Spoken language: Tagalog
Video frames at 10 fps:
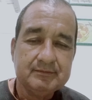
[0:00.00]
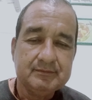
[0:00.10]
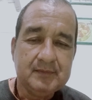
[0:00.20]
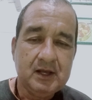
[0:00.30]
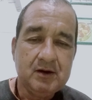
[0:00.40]

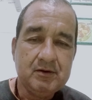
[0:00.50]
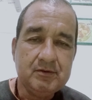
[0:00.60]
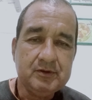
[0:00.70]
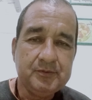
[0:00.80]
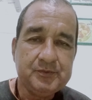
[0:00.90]

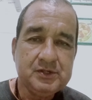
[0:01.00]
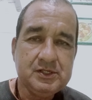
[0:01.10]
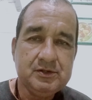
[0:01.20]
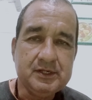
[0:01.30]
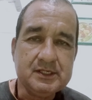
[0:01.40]
Now, the
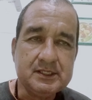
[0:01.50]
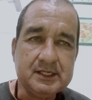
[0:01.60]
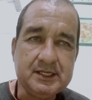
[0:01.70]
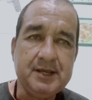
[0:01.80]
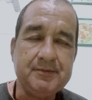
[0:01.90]
procedure is
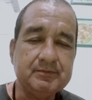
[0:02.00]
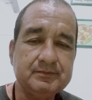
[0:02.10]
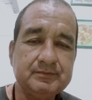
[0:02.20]
the same.